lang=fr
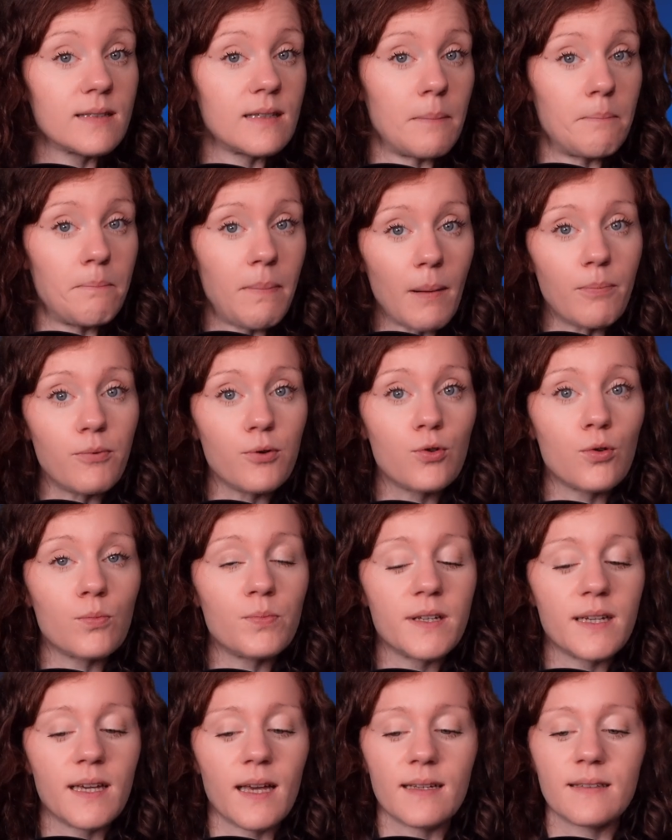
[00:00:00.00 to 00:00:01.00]
C'est pas plus
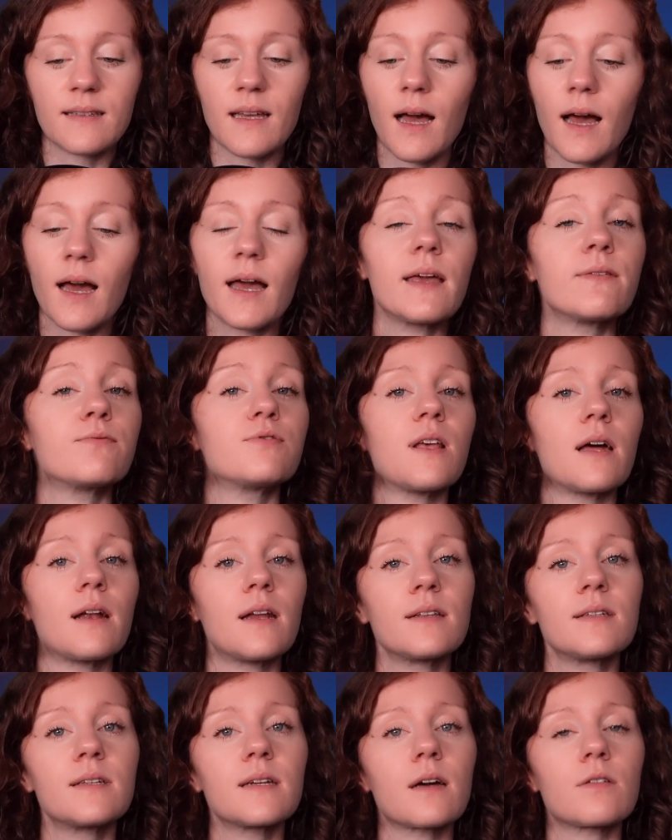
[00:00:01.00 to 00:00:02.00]
compliqué que ça et vous
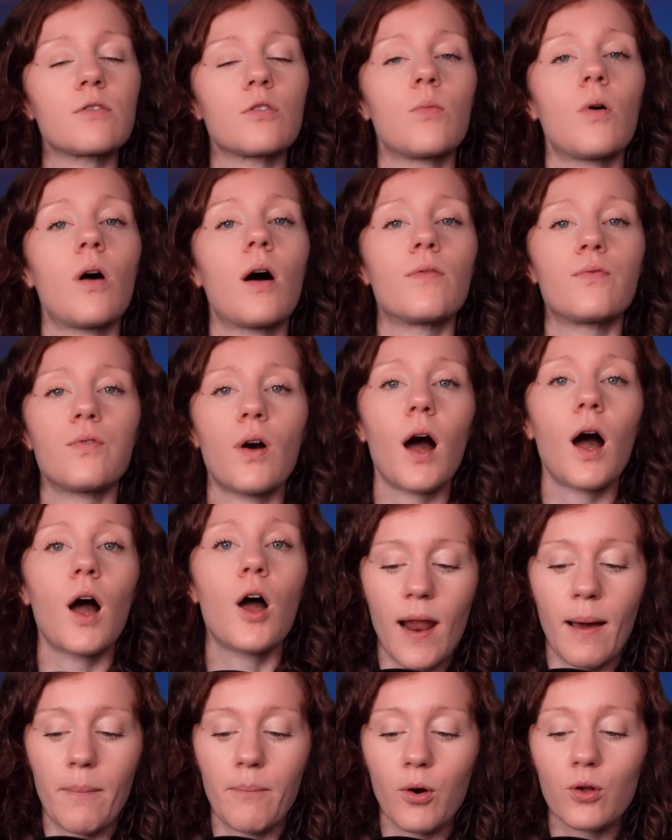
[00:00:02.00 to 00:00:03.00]
allez directement avoir
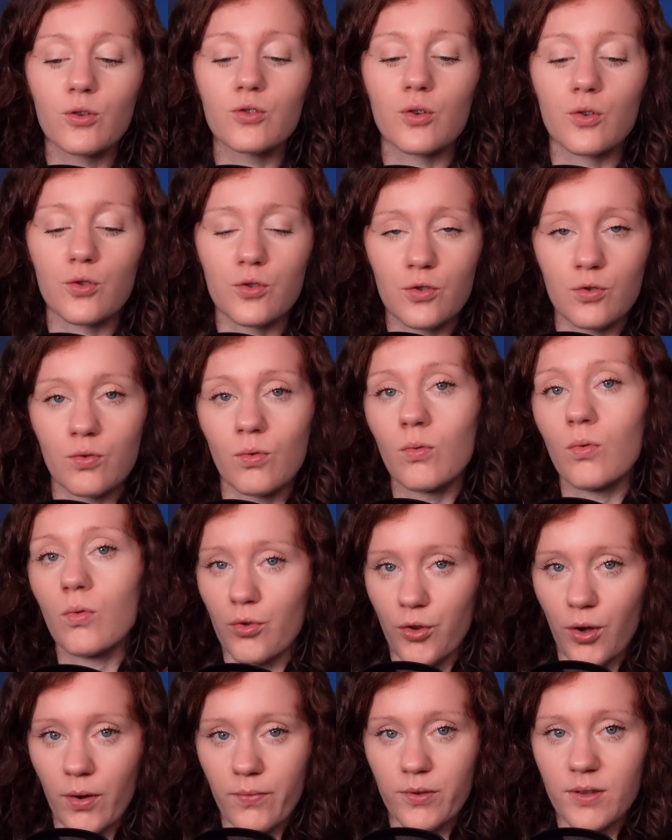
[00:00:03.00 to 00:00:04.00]
la bande son
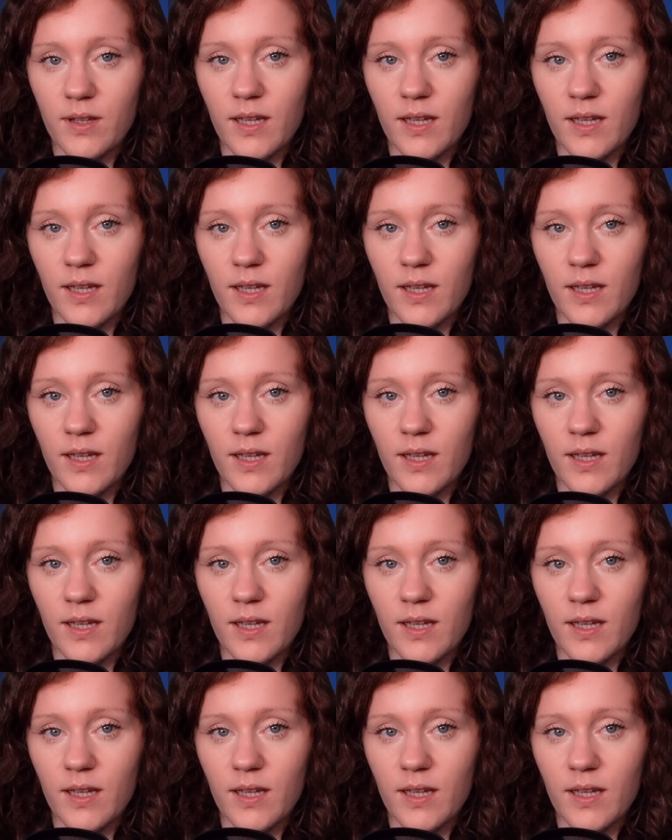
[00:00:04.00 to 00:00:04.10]
dans vos